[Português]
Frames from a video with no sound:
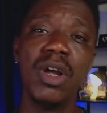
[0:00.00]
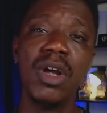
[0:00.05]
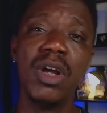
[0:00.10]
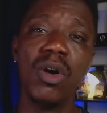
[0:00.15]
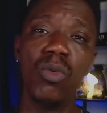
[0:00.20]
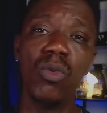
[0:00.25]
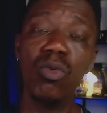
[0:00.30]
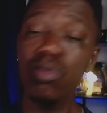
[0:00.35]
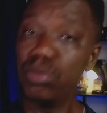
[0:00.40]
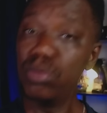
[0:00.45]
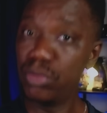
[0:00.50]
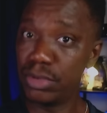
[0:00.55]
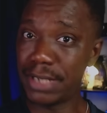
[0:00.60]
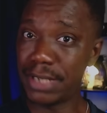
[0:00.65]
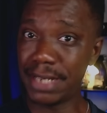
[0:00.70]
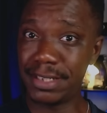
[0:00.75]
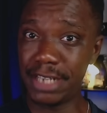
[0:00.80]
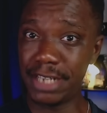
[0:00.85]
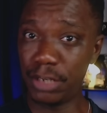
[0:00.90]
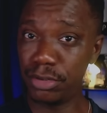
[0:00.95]
Um dos
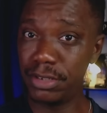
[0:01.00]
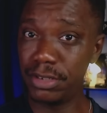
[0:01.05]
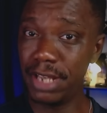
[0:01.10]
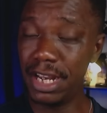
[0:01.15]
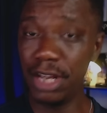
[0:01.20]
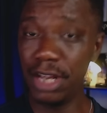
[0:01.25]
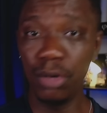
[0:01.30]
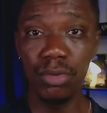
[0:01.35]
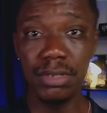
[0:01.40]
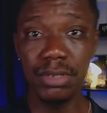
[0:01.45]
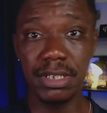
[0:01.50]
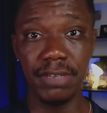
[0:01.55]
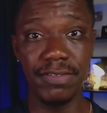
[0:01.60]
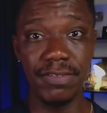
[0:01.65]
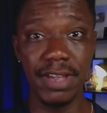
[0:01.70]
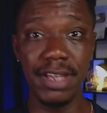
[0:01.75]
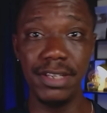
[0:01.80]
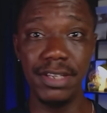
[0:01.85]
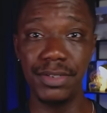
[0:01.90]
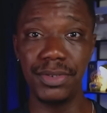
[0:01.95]
acertos dele, inclusive, é
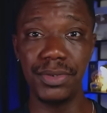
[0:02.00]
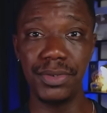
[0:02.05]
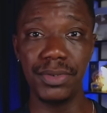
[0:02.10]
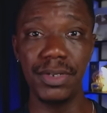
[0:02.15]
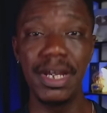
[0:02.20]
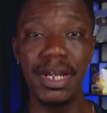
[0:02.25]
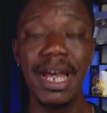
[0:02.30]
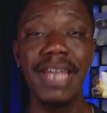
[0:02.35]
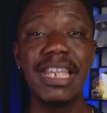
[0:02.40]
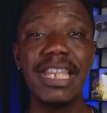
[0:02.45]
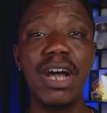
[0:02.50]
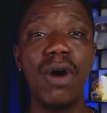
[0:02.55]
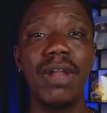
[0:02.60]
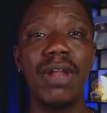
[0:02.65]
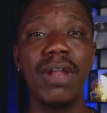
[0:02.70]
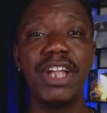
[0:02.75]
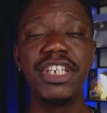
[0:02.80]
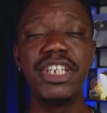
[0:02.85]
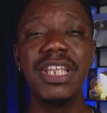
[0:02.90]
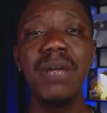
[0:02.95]
isso. Na hora
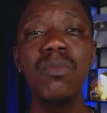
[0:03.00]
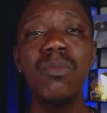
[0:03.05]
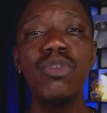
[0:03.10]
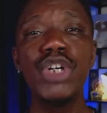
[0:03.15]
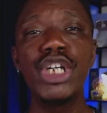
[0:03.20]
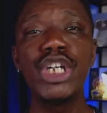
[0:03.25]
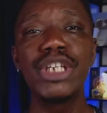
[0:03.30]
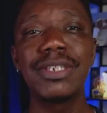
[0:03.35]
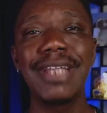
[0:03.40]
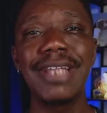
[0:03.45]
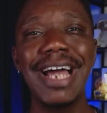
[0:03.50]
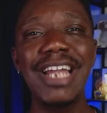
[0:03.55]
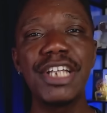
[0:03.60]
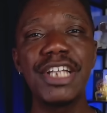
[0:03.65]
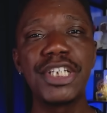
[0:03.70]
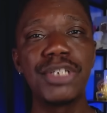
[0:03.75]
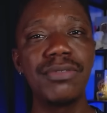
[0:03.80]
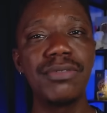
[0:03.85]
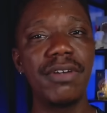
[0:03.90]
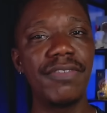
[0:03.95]
de demonstrar a
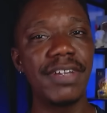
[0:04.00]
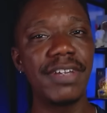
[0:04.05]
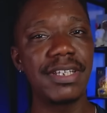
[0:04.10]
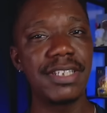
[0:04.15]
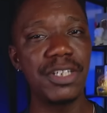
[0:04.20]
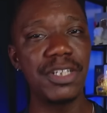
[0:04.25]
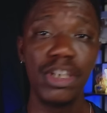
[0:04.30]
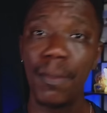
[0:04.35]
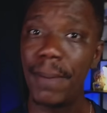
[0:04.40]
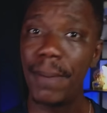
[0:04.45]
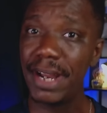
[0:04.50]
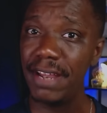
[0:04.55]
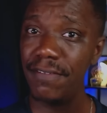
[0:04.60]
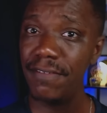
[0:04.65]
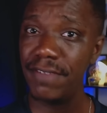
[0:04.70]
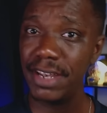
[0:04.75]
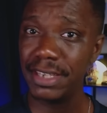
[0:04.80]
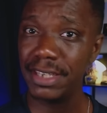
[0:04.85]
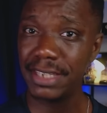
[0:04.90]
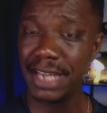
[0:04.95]
sua versão, para
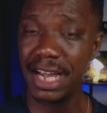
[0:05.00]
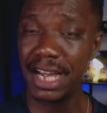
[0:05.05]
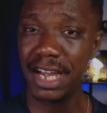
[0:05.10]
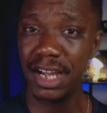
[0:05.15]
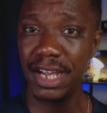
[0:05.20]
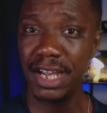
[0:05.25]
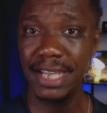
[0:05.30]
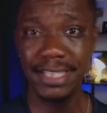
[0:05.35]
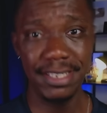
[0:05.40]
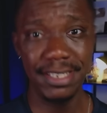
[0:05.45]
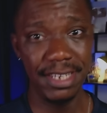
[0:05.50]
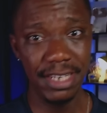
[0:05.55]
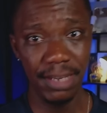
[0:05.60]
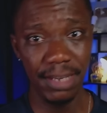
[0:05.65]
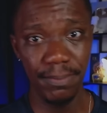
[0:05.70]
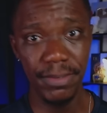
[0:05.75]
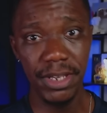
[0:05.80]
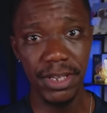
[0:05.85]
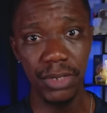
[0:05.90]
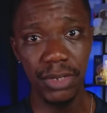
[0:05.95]
enfrentar esse
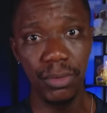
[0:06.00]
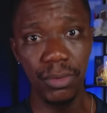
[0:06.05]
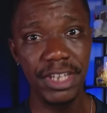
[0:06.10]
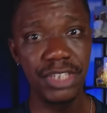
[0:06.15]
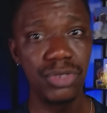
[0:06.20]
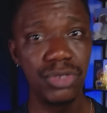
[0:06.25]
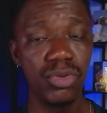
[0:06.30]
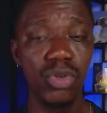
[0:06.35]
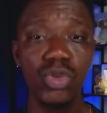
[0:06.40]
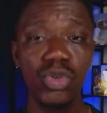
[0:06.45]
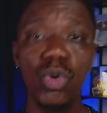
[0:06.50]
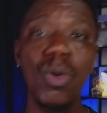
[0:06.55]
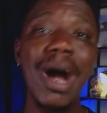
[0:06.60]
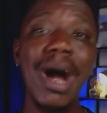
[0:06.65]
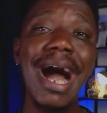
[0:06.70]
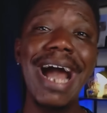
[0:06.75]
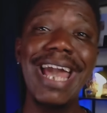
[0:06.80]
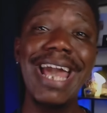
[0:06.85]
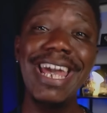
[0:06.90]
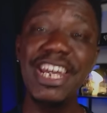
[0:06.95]
inimigo que se tornou
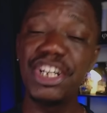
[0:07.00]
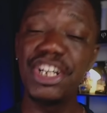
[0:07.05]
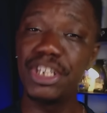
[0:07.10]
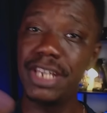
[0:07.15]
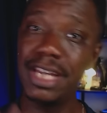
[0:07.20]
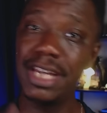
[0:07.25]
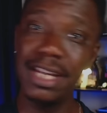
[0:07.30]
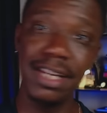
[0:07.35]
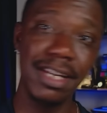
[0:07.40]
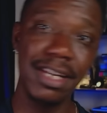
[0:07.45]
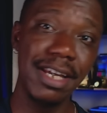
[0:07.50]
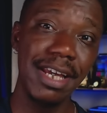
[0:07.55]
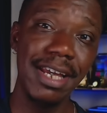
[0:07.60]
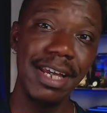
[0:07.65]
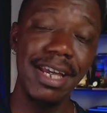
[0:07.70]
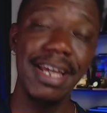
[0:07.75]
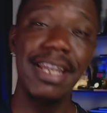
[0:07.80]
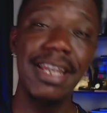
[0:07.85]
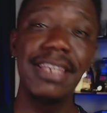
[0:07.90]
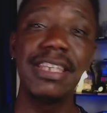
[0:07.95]
a ex dele,
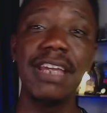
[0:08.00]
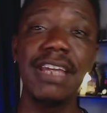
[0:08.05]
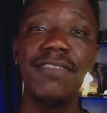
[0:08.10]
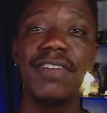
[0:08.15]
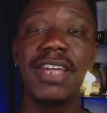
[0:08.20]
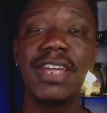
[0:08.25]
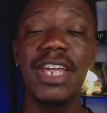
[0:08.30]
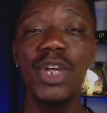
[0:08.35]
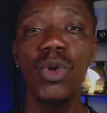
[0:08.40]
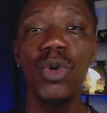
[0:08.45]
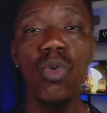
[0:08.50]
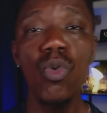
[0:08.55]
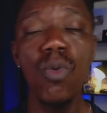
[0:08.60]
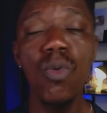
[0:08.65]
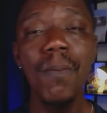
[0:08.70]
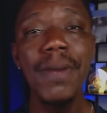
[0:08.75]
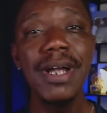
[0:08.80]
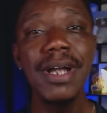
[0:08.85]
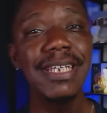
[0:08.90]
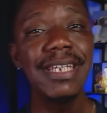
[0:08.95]
ele teve que
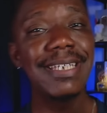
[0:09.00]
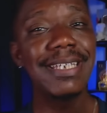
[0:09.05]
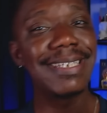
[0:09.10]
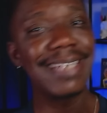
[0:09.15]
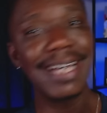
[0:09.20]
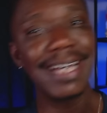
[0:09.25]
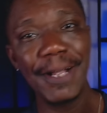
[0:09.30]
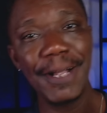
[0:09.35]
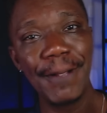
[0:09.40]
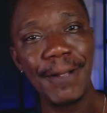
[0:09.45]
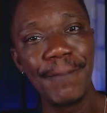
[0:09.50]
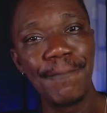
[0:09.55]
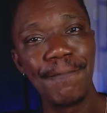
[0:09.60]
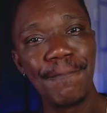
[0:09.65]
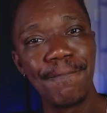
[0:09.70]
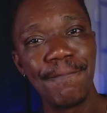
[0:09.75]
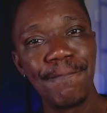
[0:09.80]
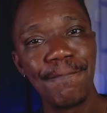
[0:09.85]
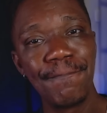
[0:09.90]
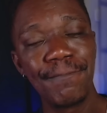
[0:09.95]
humanizar
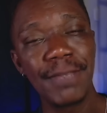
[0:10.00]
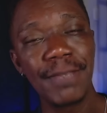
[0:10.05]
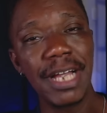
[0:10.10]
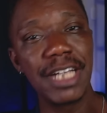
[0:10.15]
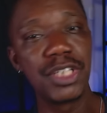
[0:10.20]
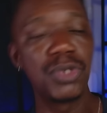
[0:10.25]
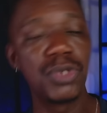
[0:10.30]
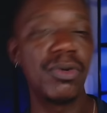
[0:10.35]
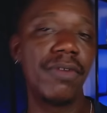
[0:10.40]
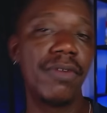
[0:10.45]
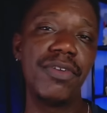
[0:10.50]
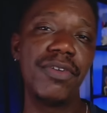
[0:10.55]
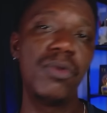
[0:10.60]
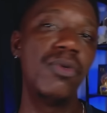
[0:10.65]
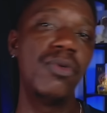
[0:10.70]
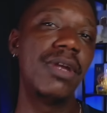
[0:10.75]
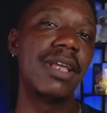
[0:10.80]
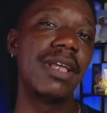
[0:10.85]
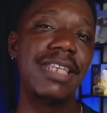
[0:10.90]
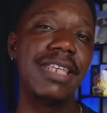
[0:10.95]
a sua
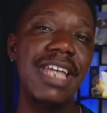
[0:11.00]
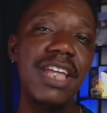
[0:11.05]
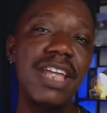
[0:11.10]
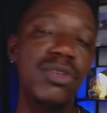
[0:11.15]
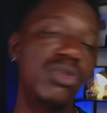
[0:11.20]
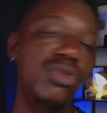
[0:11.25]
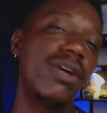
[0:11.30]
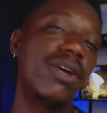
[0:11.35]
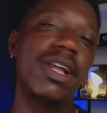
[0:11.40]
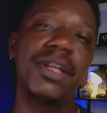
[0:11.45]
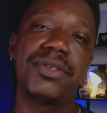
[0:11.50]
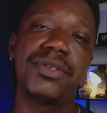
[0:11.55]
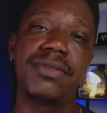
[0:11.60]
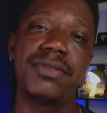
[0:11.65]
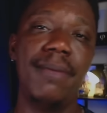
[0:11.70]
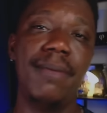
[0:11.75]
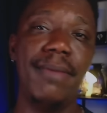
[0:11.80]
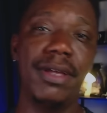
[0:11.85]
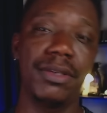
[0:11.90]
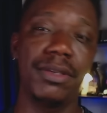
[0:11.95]
figura dentro do
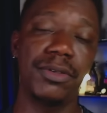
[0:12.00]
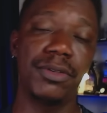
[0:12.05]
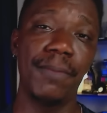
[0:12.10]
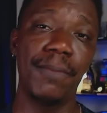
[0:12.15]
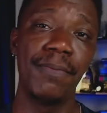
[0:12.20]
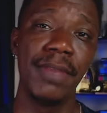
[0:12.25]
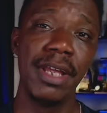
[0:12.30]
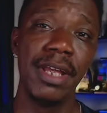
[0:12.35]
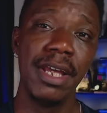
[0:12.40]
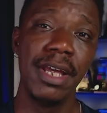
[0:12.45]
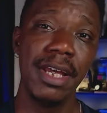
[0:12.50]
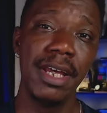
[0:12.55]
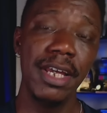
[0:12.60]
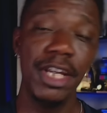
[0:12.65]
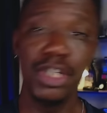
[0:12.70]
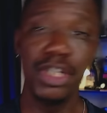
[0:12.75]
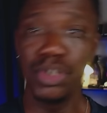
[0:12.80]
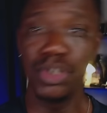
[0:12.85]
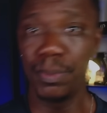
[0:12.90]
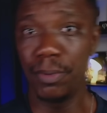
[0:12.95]
relacionamento.
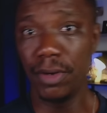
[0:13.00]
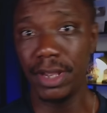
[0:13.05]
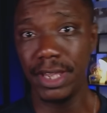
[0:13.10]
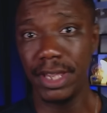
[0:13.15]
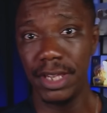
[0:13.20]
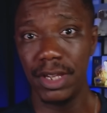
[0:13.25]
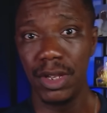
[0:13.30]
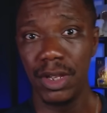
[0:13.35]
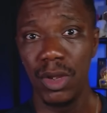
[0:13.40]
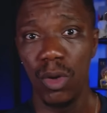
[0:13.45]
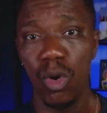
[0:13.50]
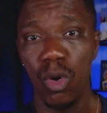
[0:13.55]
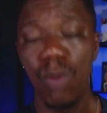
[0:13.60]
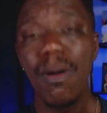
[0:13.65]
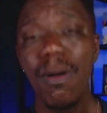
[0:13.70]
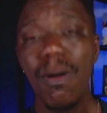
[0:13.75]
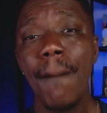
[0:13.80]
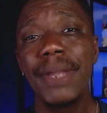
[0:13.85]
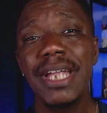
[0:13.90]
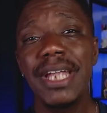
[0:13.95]
Isso porque, como a
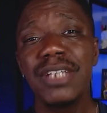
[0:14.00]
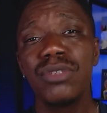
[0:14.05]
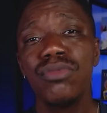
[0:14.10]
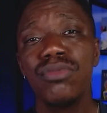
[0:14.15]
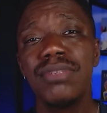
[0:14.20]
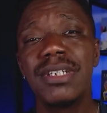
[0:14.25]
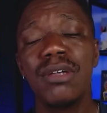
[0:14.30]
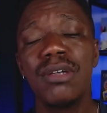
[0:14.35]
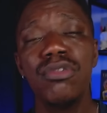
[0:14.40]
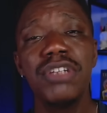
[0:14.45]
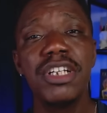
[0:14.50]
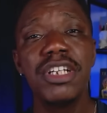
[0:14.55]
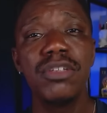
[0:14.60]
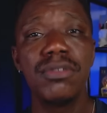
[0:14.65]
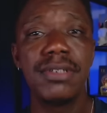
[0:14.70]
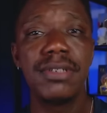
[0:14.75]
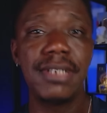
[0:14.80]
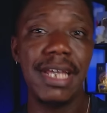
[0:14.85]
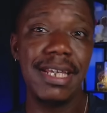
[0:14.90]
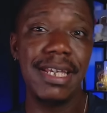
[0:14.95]
presunção de
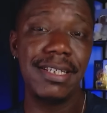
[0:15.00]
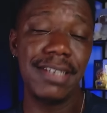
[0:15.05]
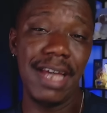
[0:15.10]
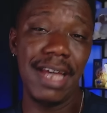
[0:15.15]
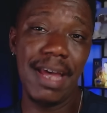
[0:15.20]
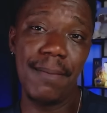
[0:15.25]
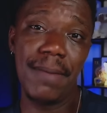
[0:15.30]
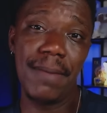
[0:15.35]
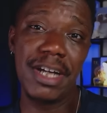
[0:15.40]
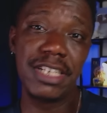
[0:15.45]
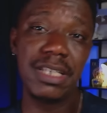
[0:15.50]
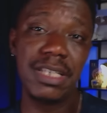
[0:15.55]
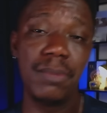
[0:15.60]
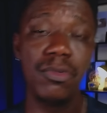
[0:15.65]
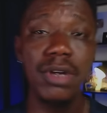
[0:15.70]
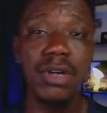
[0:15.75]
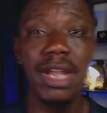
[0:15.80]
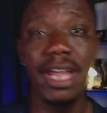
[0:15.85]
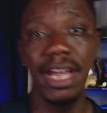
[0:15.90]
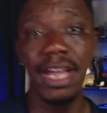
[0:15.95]
inocência é mais da
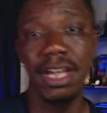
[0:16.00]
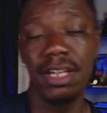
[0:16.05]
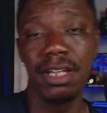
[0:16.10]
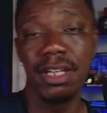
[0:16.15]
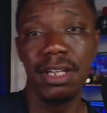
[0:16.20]
mulher